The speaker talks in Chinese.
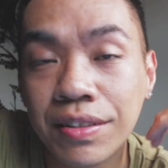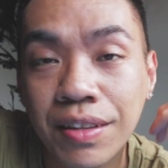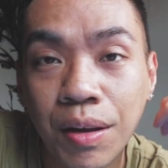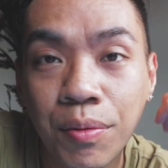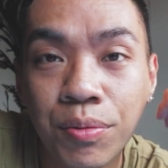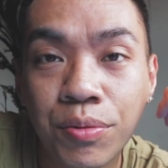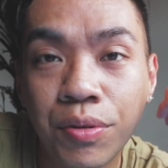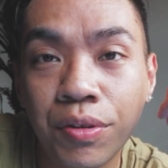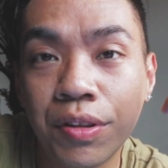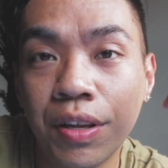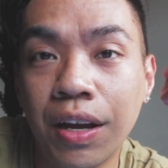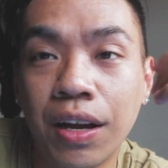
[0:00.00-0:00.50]
情差
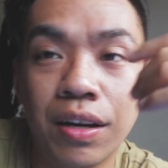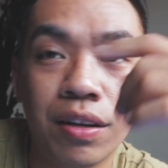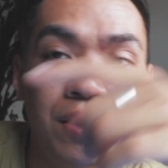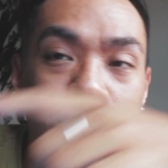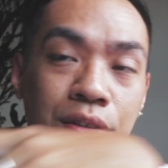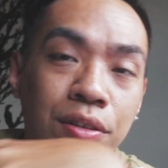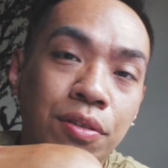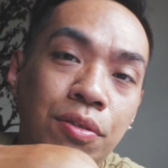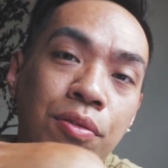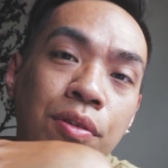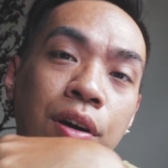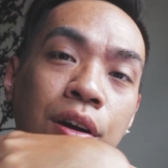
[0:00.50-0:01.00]
不多这样，
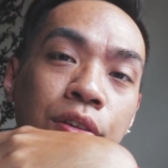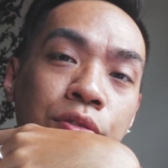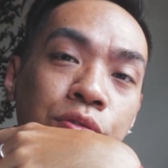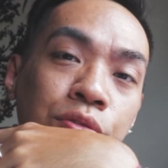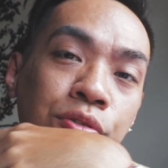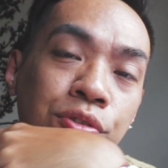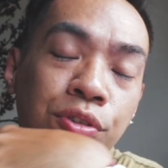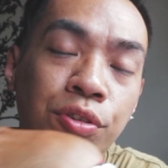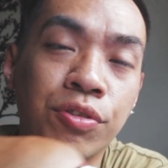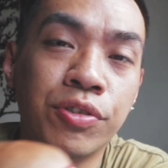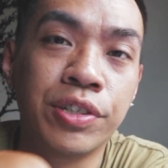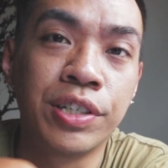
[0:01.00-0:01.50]
我要
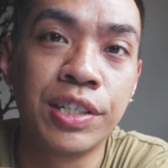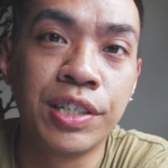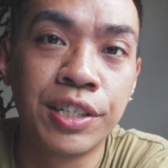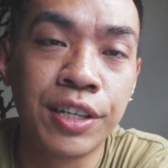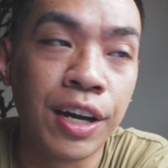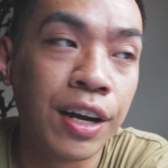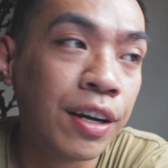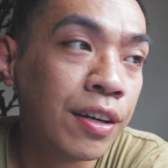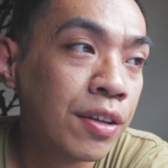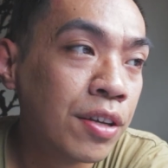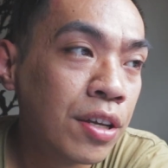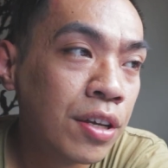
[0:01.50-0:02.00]
去休息一
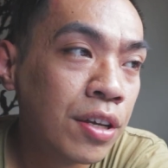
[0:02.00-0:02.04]
下。